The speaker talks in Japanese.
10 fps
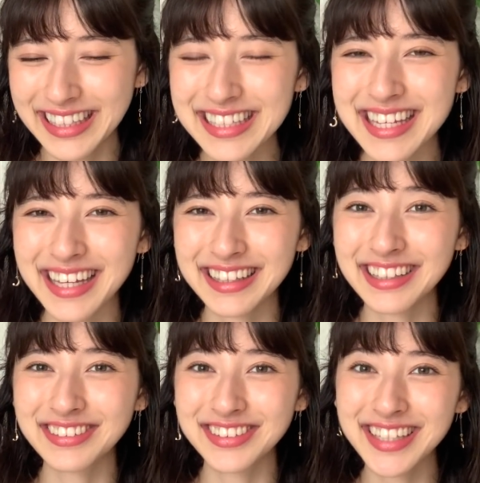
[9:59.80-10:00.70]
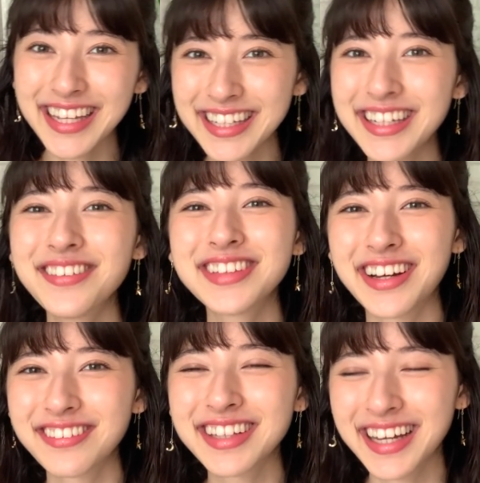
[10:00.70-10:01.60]
なぜかっていうと最近読んだ
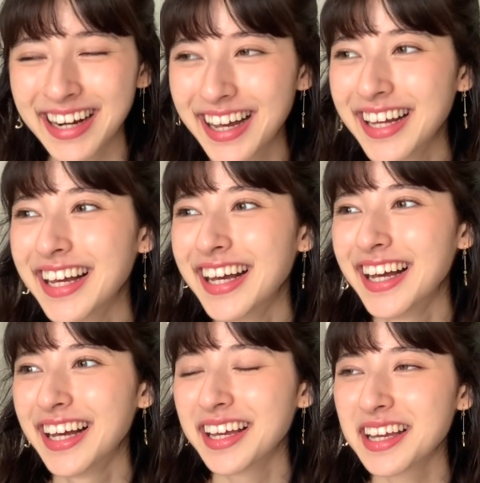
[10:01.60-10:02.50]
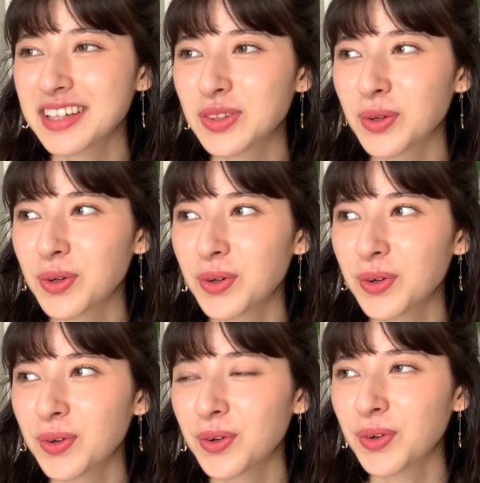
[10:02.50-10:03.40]
本だから。
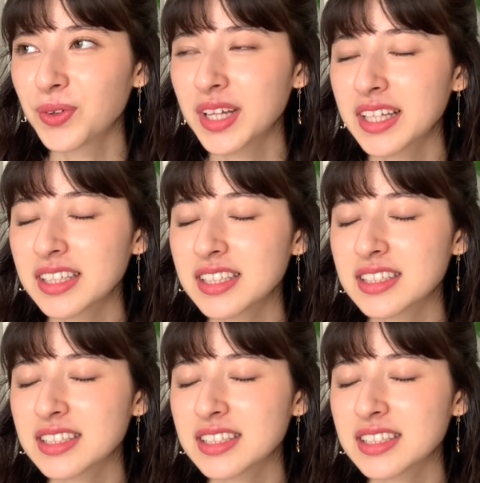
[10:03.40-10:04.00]
えっ、ー、とな、い